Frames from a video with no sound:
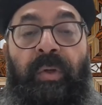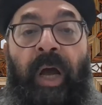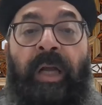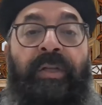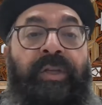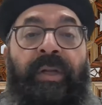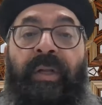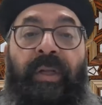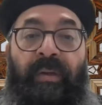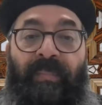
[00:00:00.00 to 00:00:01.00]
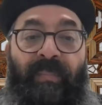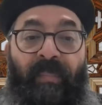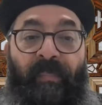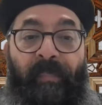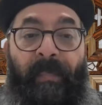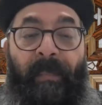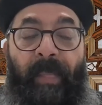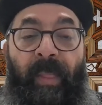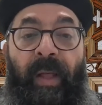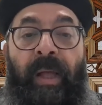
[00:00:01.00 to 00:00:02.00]
علشان إيه؟
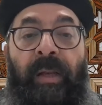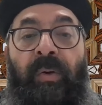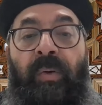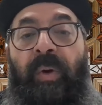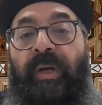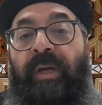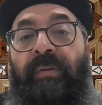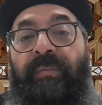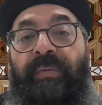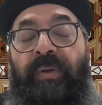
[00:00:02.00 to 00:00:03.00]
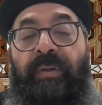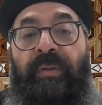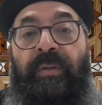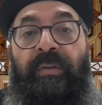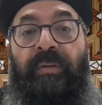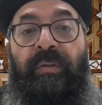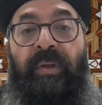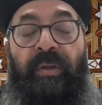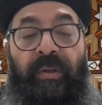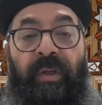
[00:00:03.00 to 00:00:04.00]
هل هو كان في فترة
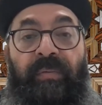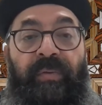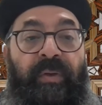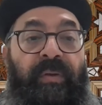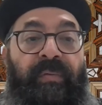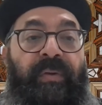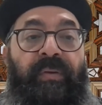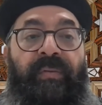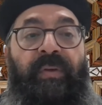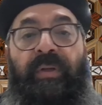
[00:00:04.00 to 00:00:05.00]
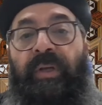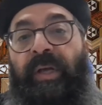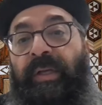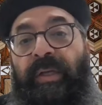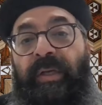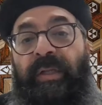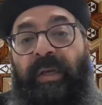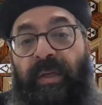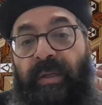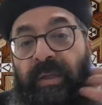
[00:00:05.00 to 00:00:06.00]
آه، كان في في في يعني
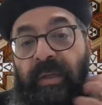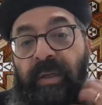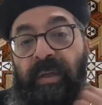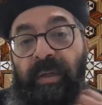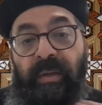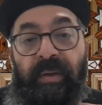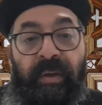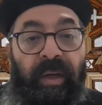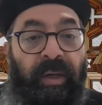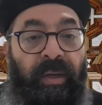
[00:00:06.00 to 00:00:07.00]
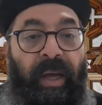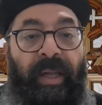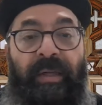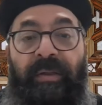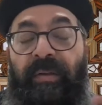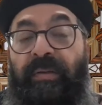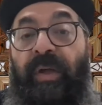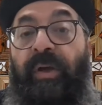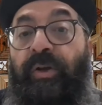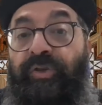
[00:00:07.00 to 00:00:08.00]
كده حاله
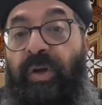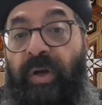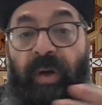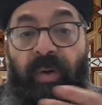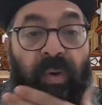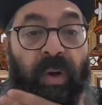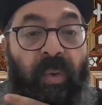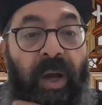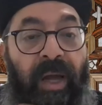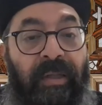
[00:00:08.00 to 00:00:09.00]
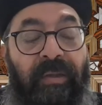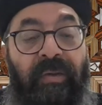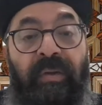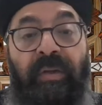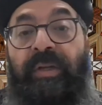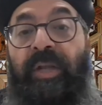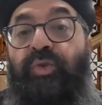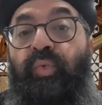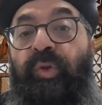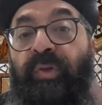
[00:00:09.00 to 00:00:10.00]
طياشه او او حاله
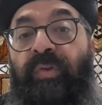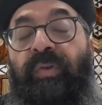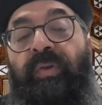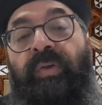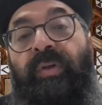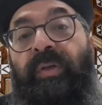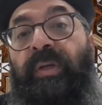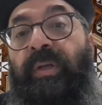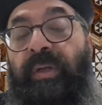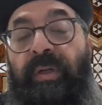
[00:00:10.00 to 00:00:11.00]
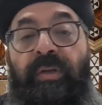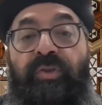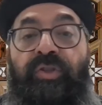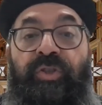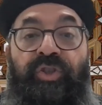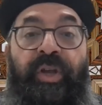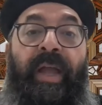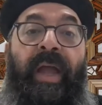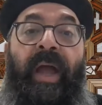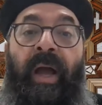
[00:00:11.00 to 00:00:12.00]
نشوه آه،
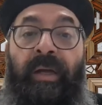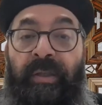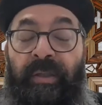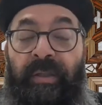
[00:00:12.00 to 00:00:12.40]
الشجاعه